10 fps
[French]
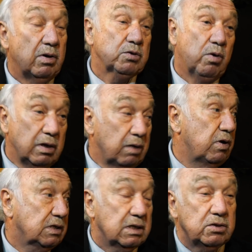Bah, je croyais
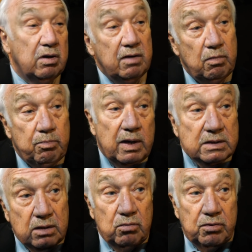moi que ces gens-là ne vont pas
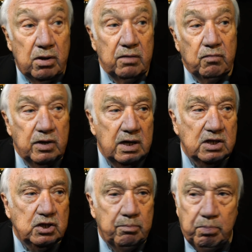rester longtemps, ils vont
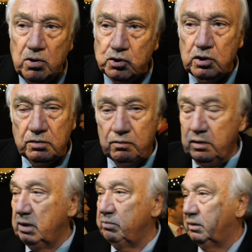dégager le plancher, je vous le
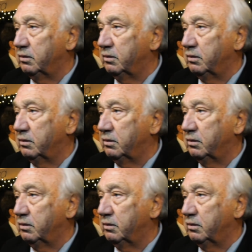dis.